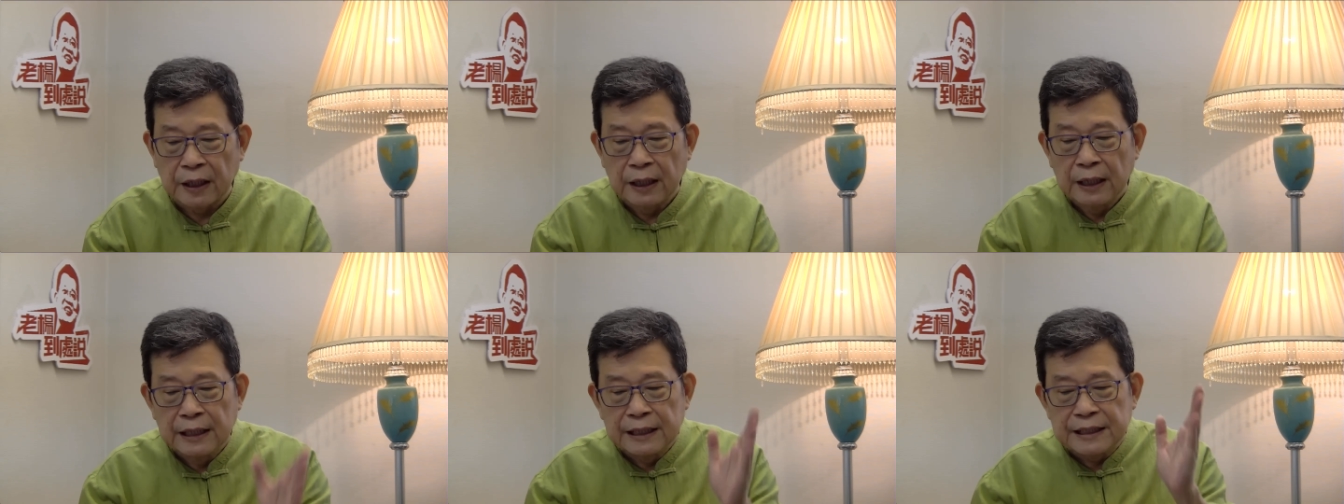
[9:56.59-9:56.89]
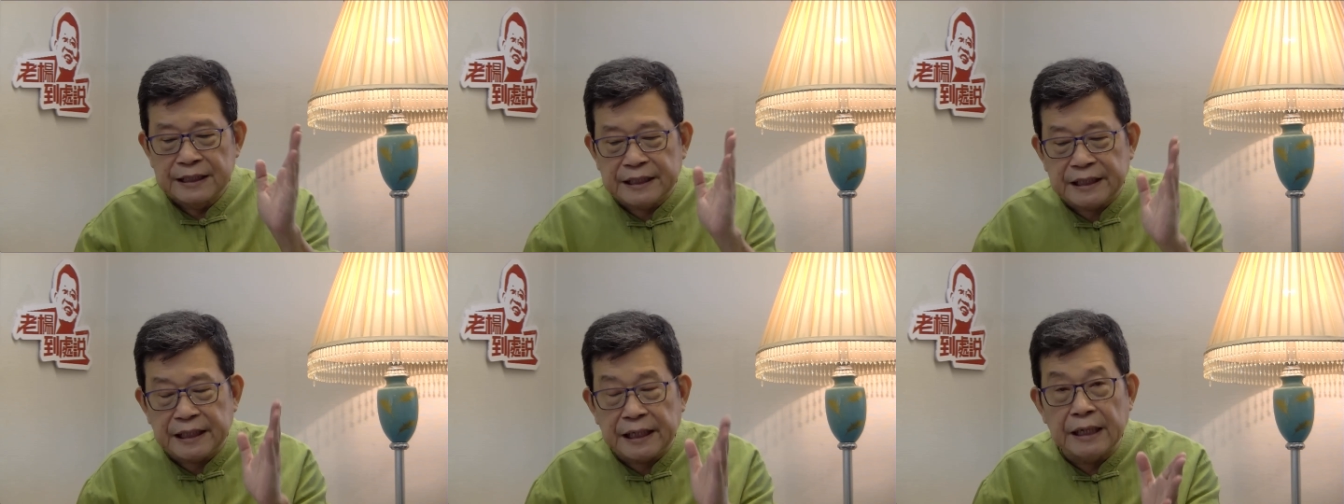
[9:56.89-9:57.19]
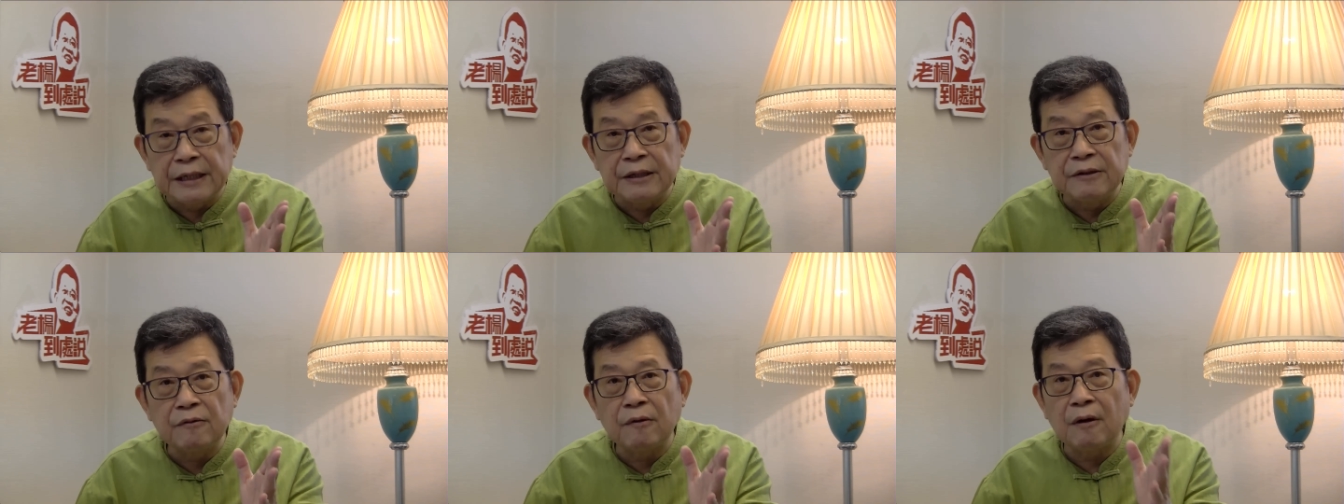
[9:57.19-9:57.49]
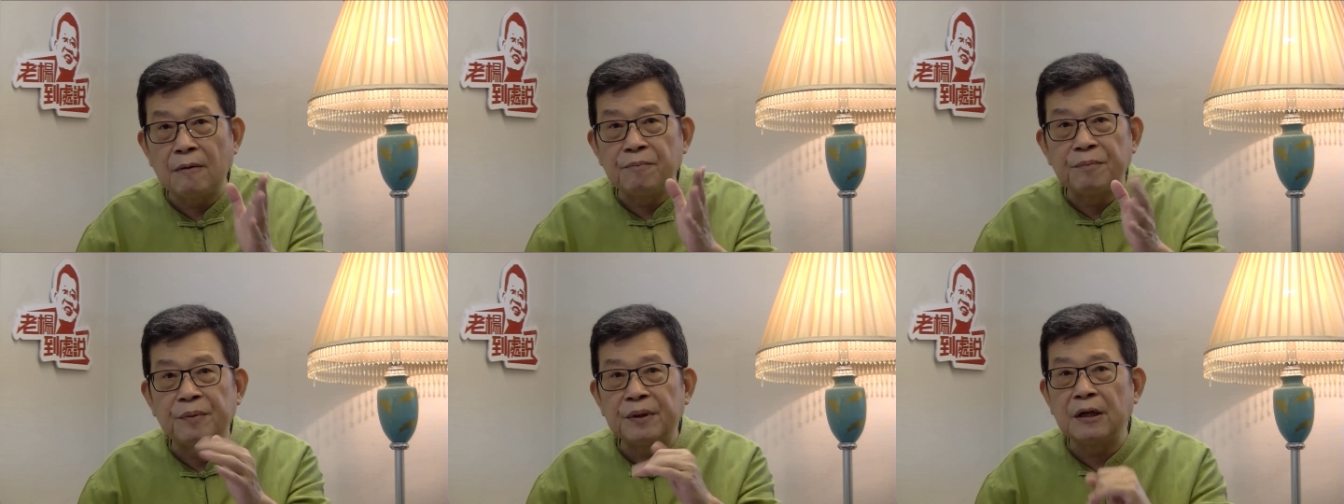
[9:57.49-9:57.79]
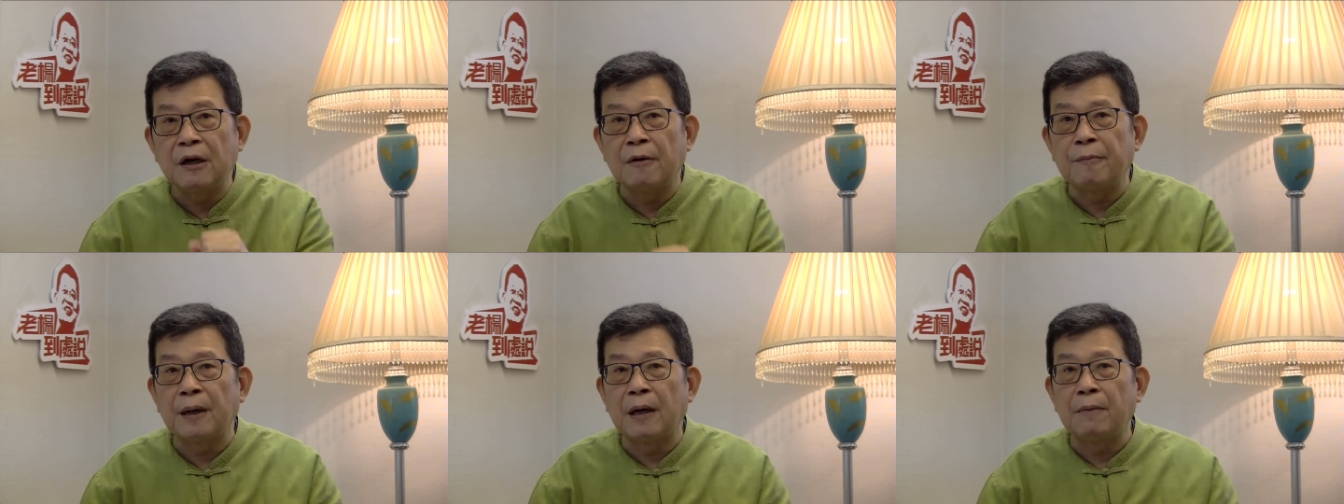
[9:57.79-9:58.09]
千万不要
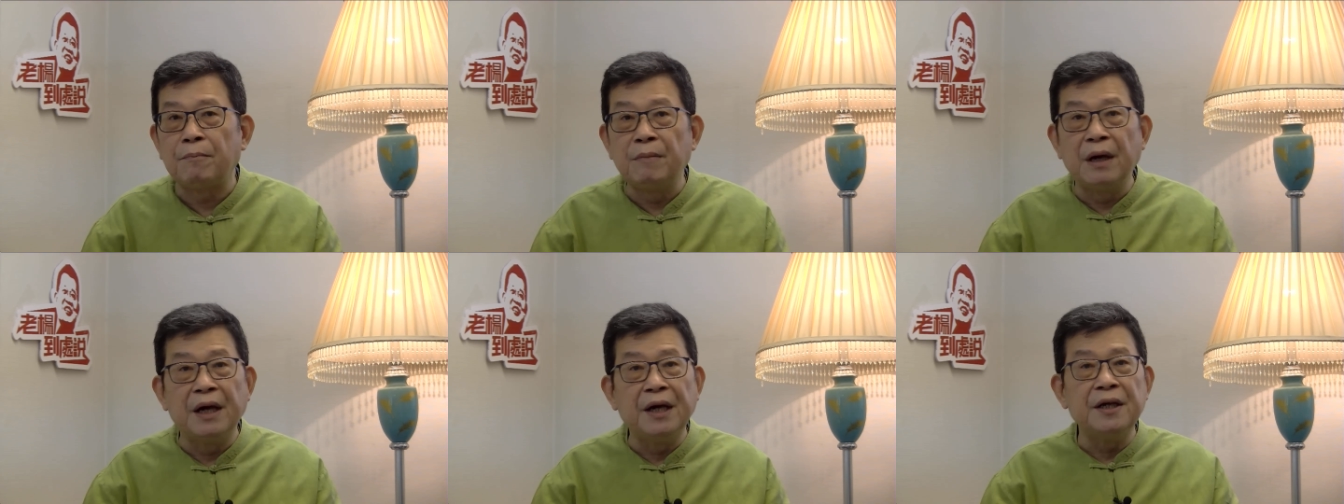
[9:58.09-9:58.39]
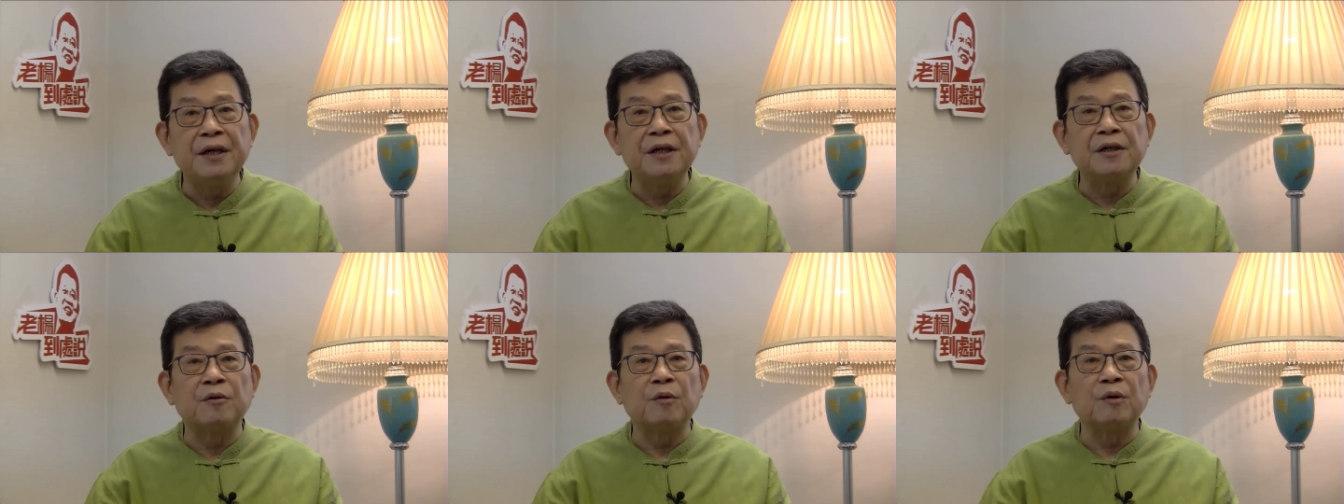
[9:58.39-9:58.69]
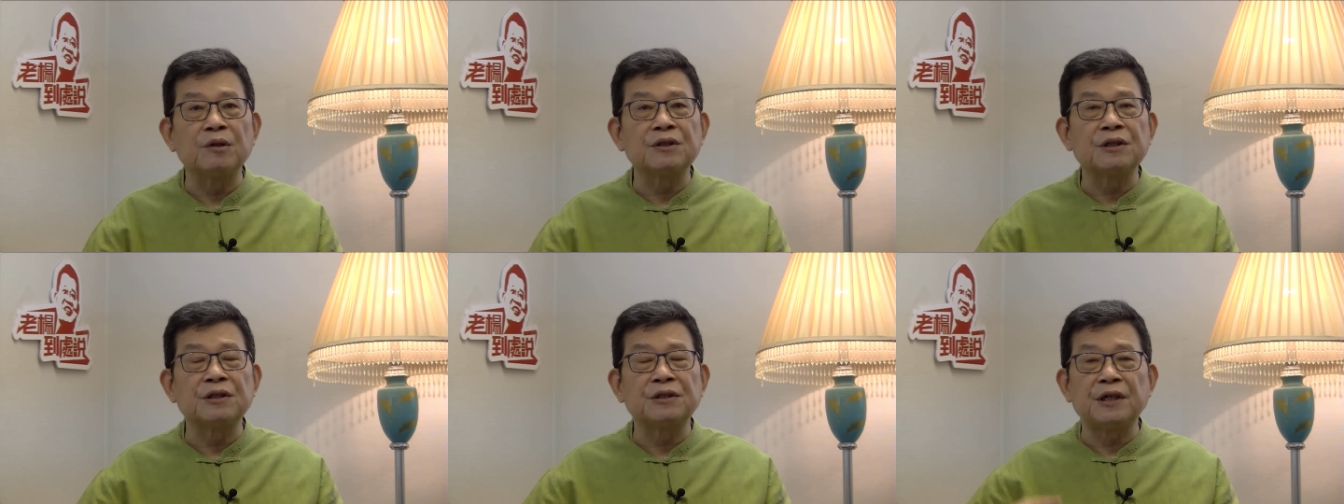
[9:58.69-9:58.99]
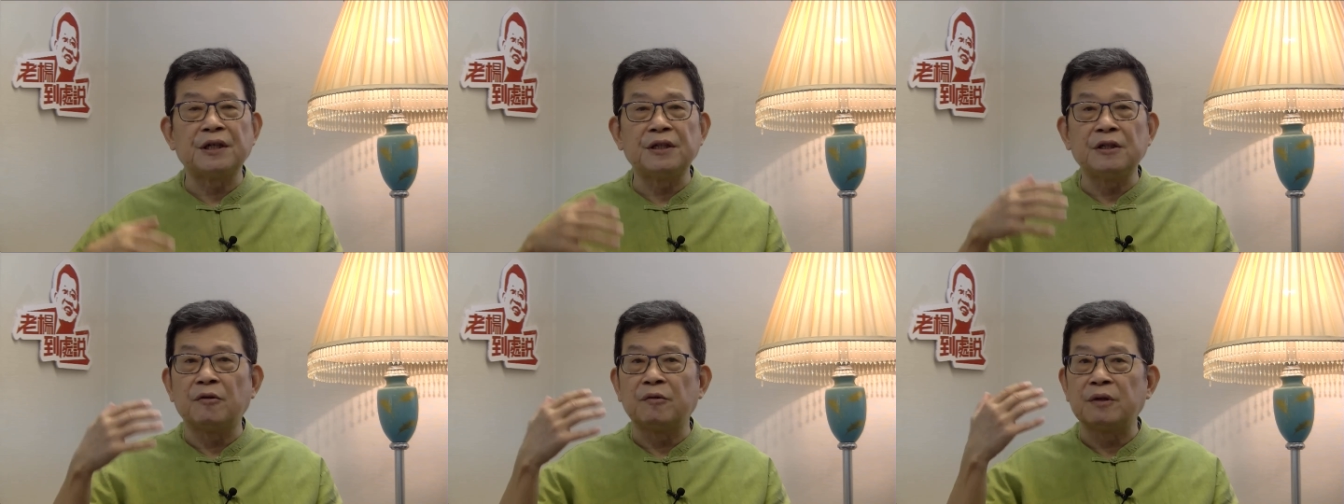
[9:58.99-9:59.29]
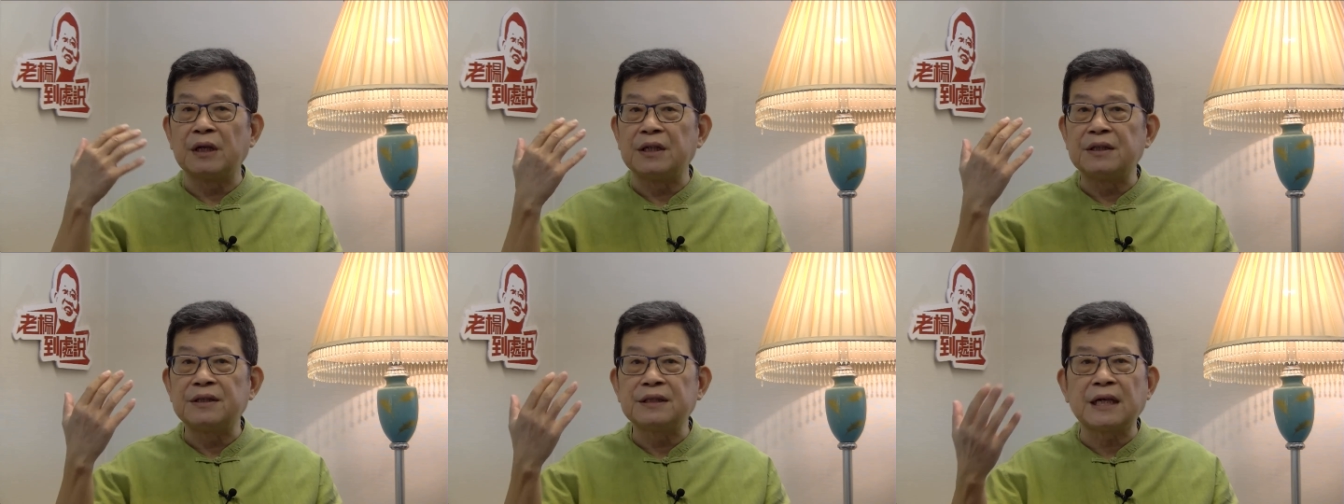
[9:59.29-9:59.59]
把美国这些有
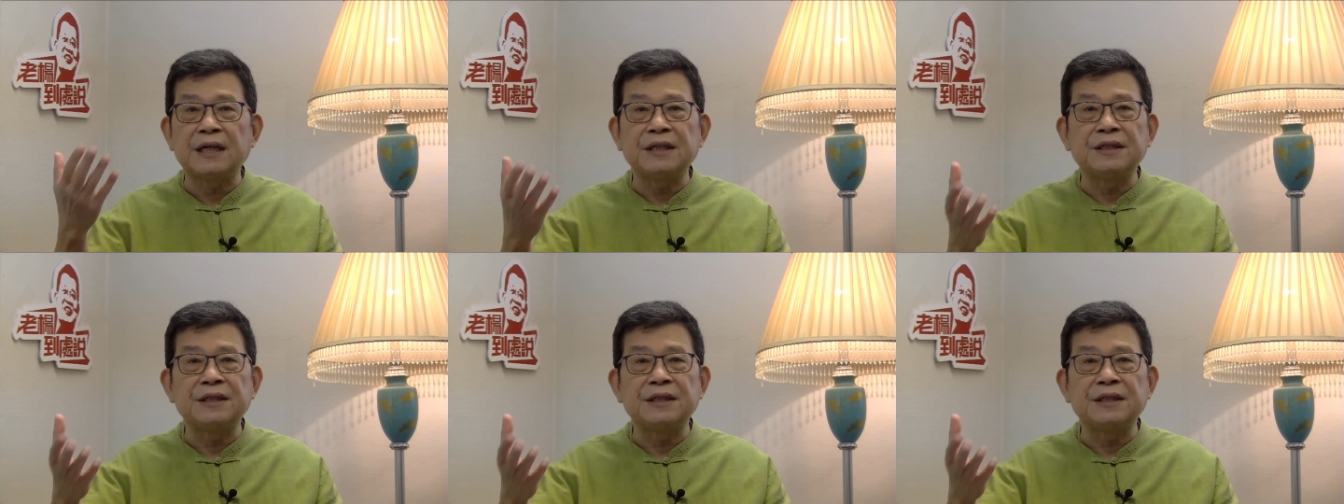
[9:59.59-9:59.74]
言在先的